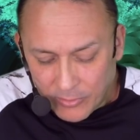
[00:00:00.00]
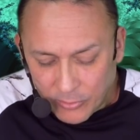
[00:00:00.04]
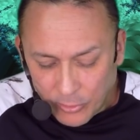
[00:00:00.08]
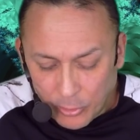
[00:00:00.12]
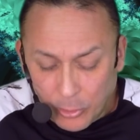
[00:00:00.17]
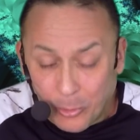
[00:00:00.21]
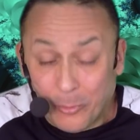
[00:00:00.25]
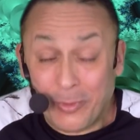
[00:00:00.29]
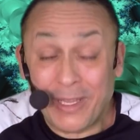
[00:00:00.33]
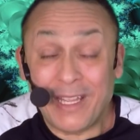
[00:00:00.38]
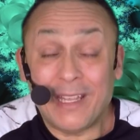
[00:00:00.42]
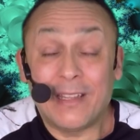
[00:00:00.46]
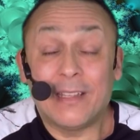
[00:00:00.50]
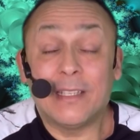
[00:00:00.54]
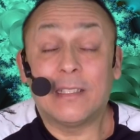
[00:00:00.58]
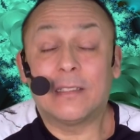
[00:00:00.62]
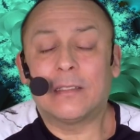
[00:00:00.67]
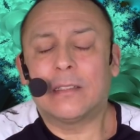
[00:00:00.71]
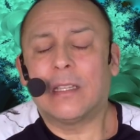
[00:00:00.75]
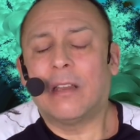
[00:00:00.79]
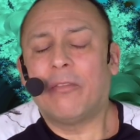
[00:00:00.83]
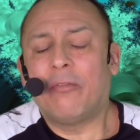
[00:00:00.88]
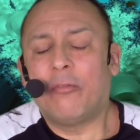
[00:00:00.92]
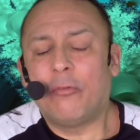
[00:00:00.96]
No lo veas de
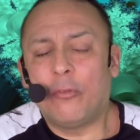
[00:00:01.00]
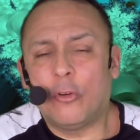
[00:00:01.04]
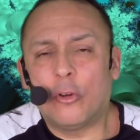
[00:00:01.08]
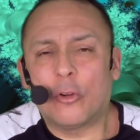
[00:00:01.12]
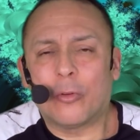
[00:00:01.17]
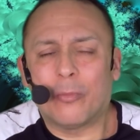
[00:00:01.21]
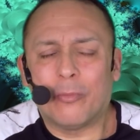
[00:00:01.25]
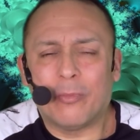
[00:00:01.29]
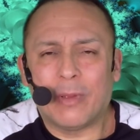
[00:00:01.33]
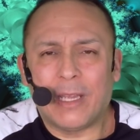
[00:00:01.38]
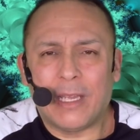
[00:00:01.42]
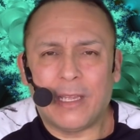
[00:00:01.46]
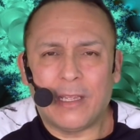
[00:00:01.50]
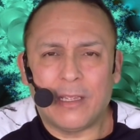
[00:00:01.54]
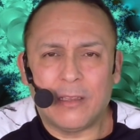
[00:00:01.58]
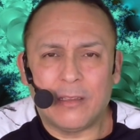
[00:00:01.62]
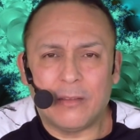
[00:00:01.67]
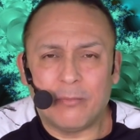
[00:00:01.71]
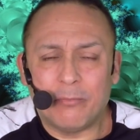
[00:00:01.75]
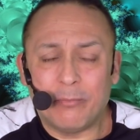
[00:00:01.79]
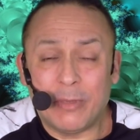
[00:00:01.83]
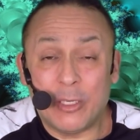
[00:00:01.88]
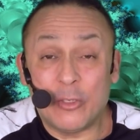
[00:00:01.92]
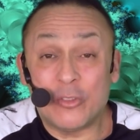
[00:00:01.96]
esta forma,
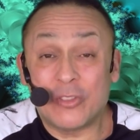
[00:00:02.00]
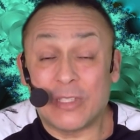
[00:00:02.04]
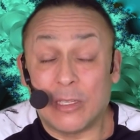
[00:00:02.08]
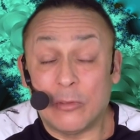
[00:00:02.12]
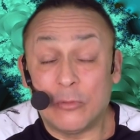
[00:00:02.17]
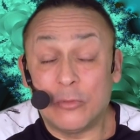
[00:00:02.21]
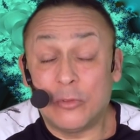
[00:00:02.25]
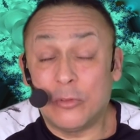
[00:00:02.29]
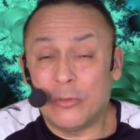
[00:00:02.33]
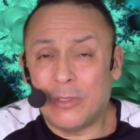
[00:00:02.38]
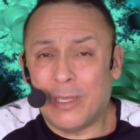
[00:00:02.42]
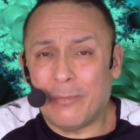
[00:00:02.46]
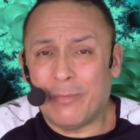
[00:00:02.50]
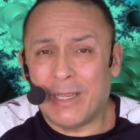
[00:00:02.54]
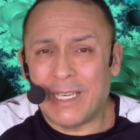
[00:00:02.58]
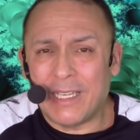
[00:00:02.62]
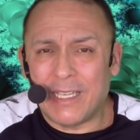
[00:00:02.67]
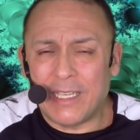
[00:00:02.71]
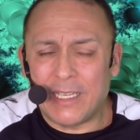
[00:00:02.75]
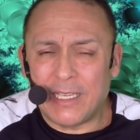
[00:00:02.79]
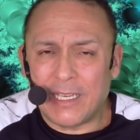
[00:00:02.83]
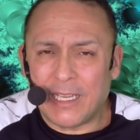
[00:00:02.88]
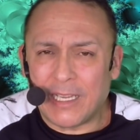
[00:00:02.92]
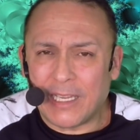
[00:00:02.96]
menos aún de una
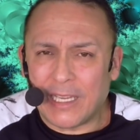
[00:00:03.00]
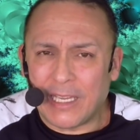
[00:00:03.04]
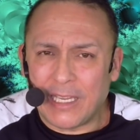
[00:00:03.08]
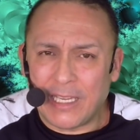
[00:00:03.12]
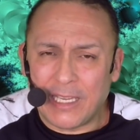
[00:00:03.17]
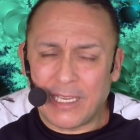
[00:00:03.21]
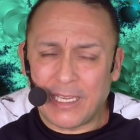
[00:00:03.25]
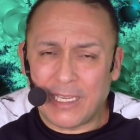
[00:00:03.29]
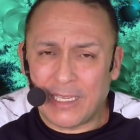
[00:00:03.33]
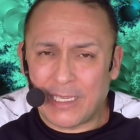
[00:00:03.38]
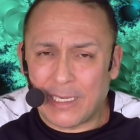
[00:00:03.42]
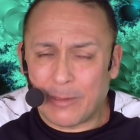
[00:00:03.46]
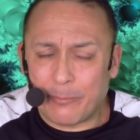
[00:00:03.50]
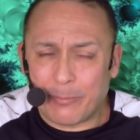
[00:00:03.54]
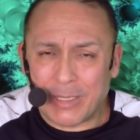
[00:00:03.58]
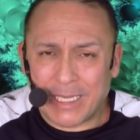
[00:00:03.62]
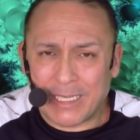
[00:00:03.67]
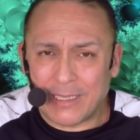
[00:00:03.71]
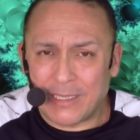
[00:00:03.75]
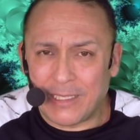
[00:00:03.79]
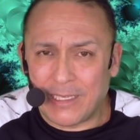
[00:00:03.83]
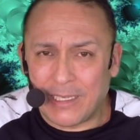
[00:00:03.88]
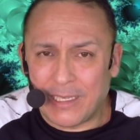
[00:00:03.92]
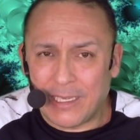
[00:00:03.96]
manera que en la
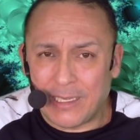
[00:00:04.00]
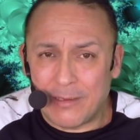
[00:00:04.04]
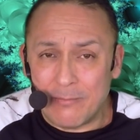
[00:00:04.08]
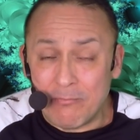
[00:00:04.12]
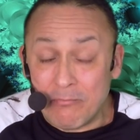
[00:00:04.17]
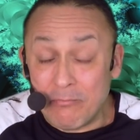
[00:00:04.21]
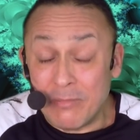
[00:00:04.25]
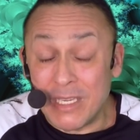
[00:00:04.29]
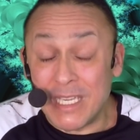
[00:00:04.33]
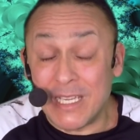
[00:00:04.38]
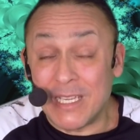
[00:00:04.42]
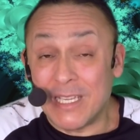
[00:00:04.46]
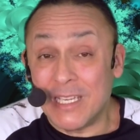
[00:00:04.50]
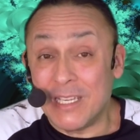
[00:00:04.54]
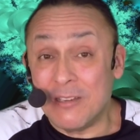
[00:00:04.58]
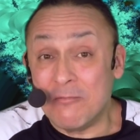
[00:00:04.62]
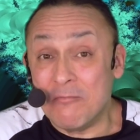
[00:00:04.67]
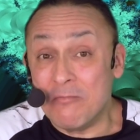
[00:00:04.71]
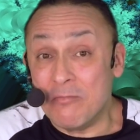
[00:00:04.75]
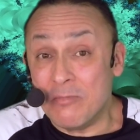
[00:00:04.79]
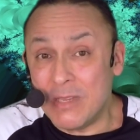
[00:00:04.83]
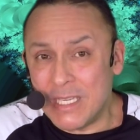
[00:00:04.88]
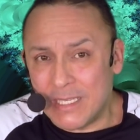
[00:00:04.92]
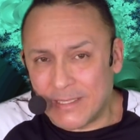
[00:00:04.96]
práctica
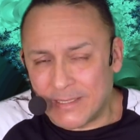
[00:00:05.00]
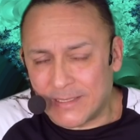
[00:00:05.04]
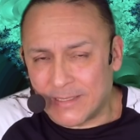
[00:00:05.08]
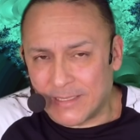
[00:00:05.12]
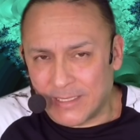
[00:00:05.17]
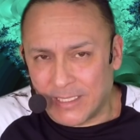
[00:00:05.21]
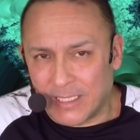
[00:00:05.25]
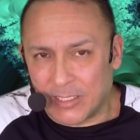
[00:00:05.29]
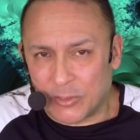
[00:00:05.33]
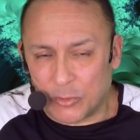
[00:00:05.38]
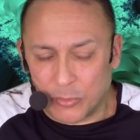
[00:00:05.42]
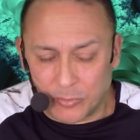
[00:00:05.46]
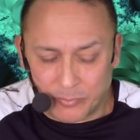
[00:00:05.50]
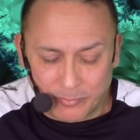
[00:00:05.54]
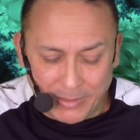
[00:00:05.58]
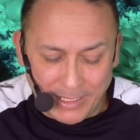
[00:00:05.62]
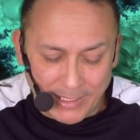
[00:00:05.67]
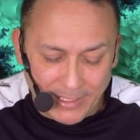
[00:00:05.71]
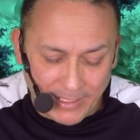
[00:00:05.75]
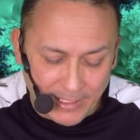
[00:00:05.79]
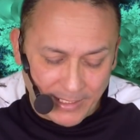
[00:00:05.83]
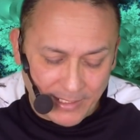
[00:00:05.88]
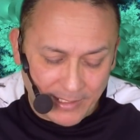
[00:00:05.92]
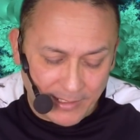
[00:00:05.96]
minimice a tu
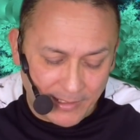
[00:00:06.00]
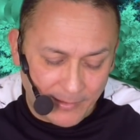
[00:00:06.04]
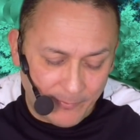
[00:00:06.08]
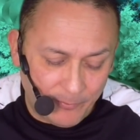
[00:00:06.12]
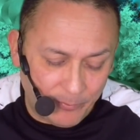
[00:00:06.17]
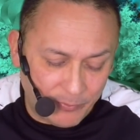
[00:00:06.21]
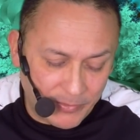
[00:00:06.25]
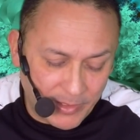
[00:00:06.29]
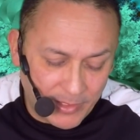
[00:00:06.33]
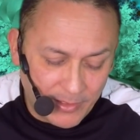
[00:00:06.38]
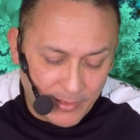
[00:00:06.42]
pareja.